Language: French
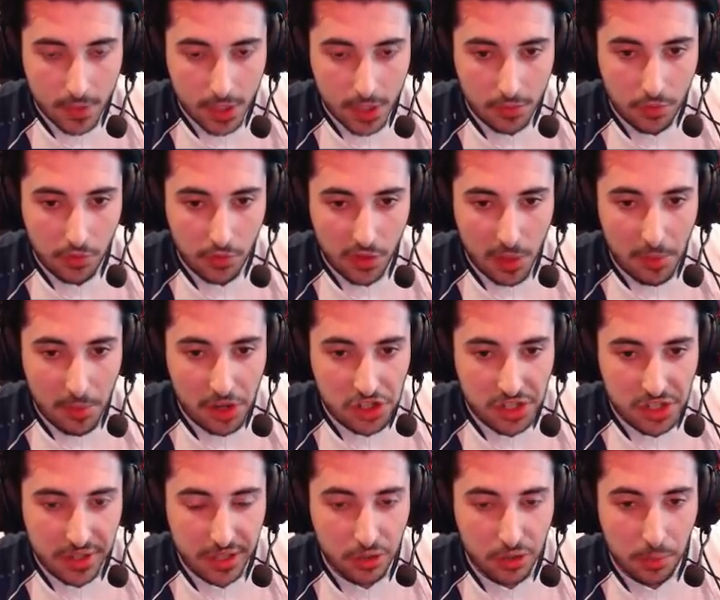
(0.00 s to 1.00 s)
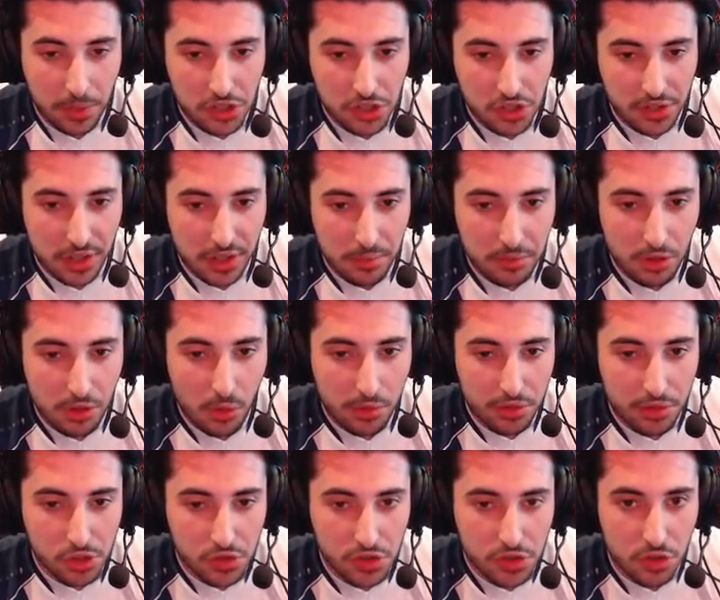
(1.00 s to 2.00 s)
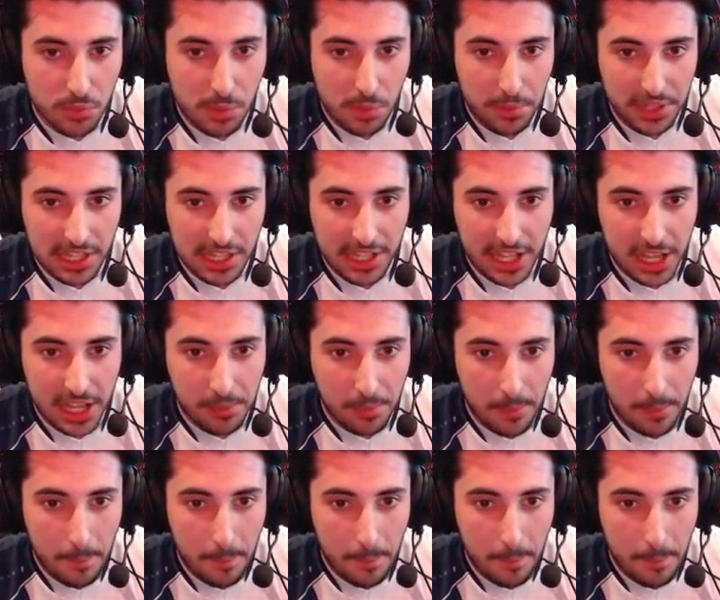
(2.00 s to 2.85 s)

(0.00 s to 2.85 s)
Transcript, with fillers: Faut vraiment que j'essaye de pré-shot ses mineurs, ou sinon je vais sûrement perdre la game.